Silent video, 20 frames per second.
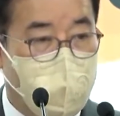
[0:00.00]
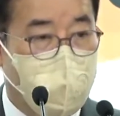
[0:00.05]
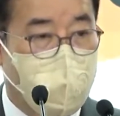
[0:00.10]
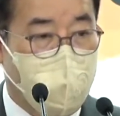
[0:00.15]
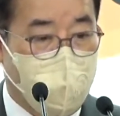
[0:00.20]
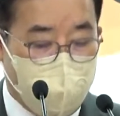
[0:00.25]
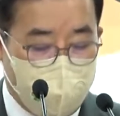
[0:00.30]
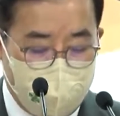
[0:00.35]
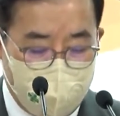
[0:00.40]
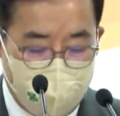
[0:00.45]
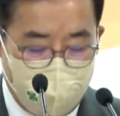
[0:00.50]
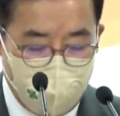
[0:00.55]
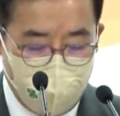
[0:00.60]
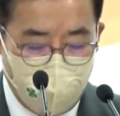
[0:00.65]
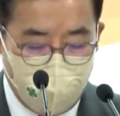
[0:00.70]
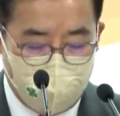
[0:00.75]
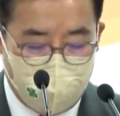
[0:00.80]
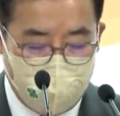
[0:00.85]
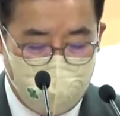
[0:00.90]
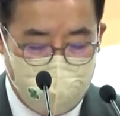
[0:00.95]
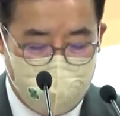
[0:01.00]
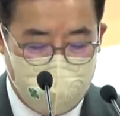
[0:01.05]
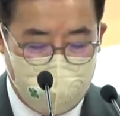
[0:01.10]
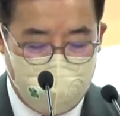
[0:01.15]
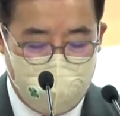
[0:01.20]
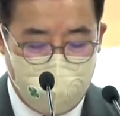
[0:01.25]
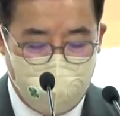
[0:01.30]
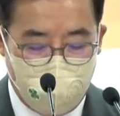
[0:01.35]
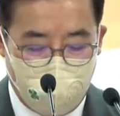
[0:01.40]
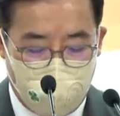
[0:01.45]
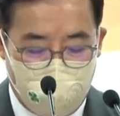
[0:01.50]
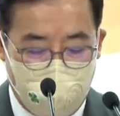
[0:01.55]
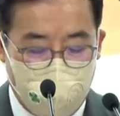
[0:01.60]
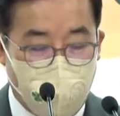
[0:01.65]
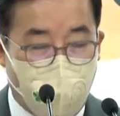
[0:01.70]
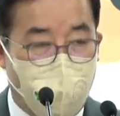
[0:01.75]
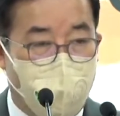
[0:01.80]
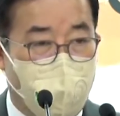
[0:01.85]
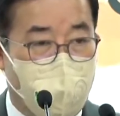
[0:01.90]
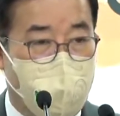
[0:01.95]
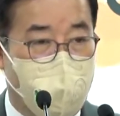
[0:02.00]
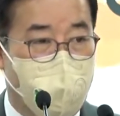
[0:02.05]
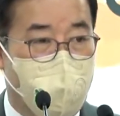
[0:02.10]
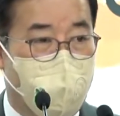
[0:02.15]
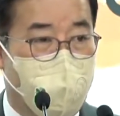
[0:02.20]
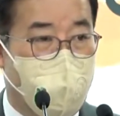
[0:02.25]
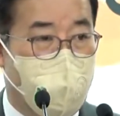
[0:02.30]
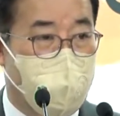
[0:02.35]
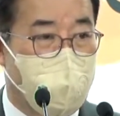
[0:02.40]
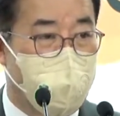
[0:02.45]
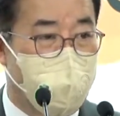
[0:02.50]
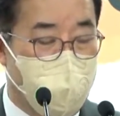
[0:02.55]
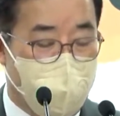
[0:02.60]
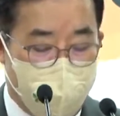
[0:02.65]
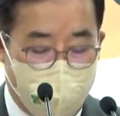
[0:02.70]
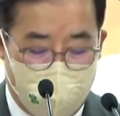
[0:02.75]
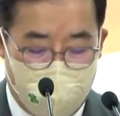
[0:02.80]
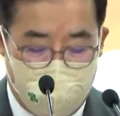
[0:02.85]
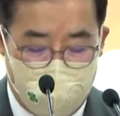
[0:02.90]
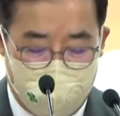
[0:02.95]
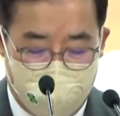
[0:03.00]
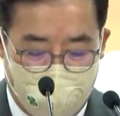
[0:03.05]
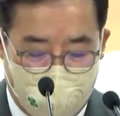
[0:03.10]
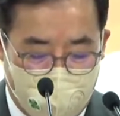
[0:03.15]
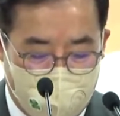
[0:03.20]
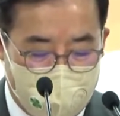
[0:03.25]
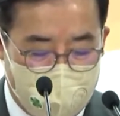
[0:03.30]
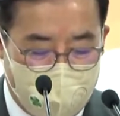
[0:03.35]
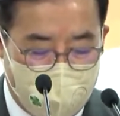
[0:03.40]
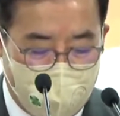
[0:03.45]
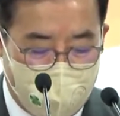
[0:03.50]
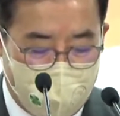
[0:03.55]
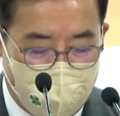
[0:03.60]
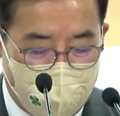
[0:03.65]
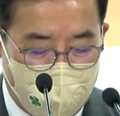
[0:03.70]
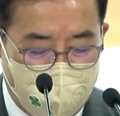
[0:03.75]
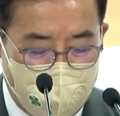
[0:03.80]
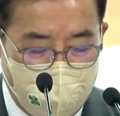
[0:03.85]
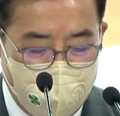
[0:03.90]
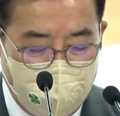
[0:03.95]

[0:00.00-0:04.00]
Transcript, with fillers: 가짜 뉴스의 지는지로 지목받으며 많은 비판을 받았는데